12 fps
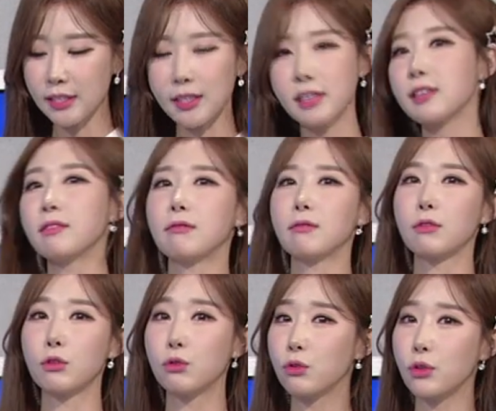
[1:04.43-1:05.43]
사진은
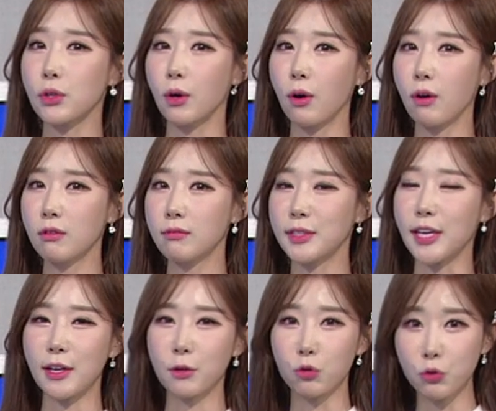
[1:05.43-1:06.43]
누구죠?
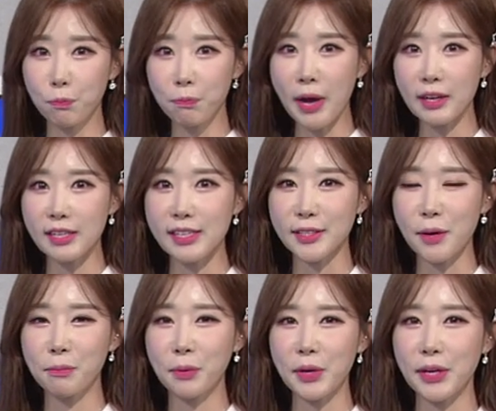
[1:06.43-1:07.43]
제대로 눕방을
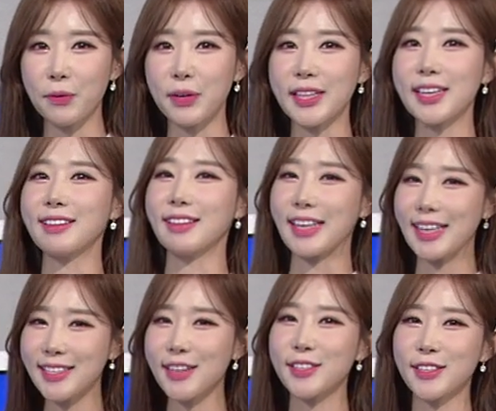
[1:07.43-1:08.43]
선보이고 있는
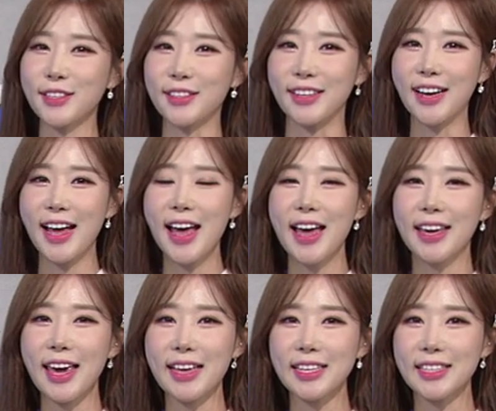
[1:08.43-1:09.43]
이 선수.
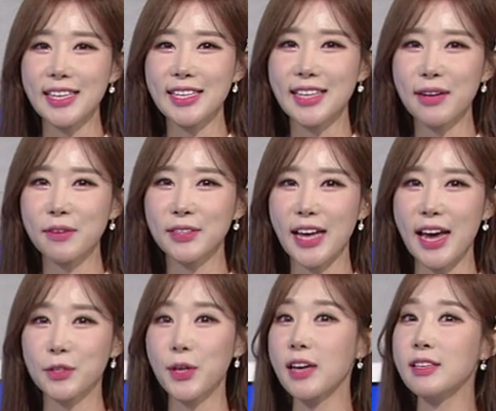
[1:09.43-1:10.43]
KGC
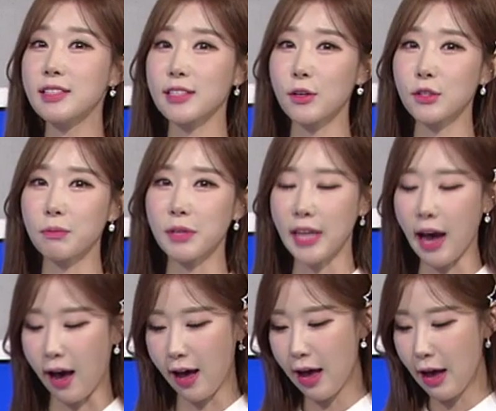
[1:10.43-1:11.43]
인상공사의 최은지
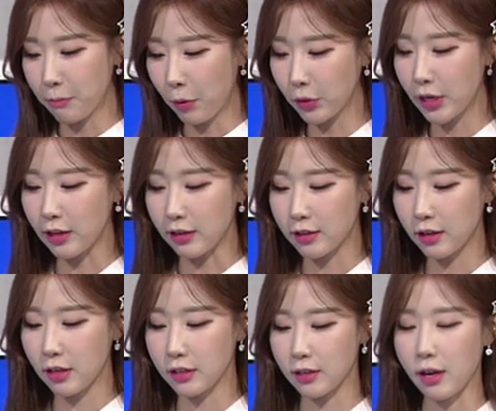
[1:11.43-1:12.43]
선수입니다. 본인
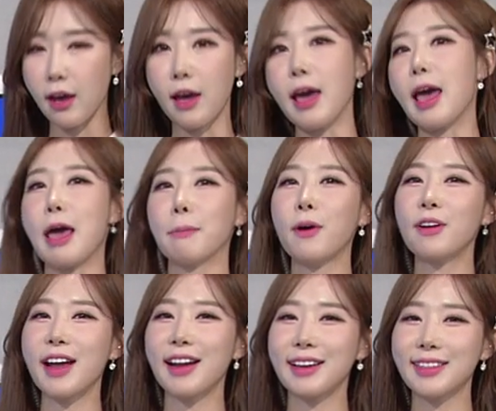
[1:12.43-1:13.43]
SNS에
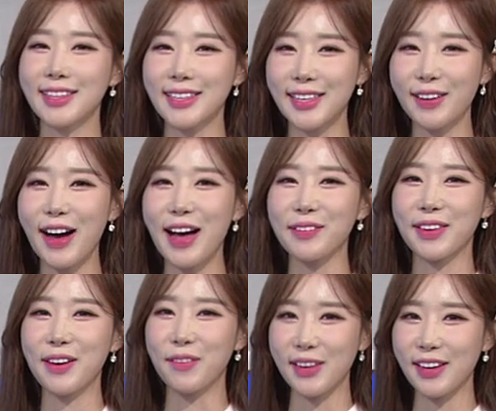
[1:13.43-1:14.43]
애벌레라는 글과
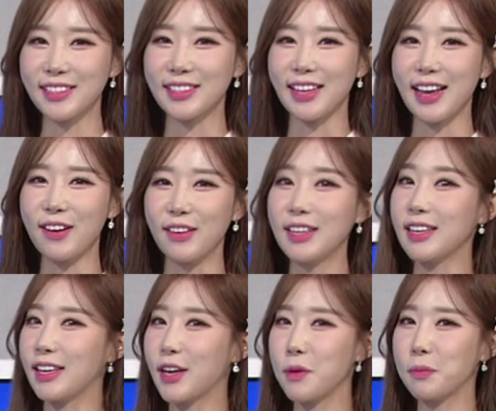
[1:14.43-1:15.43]
함께 올렸는데요.
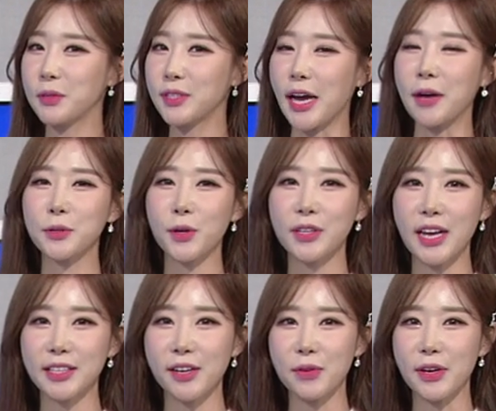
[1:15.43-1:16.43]
이걸 본장수연
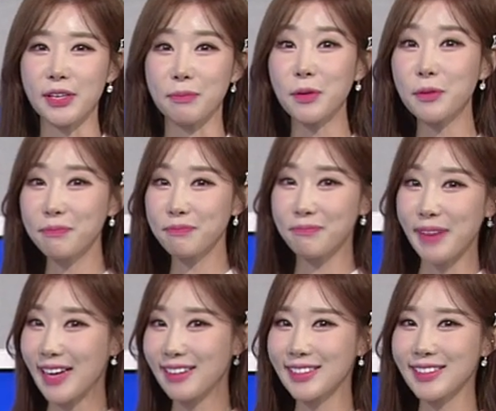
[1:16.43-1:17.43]
해설위원님도
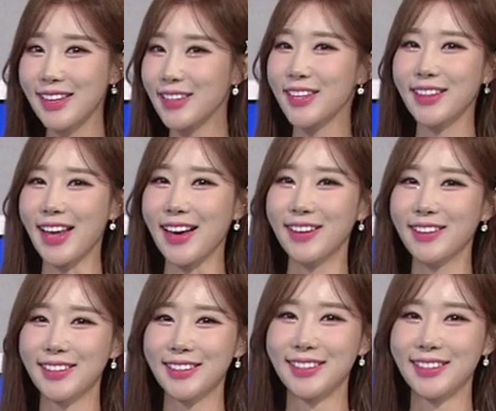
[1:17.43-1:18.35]
빵 터졌네요.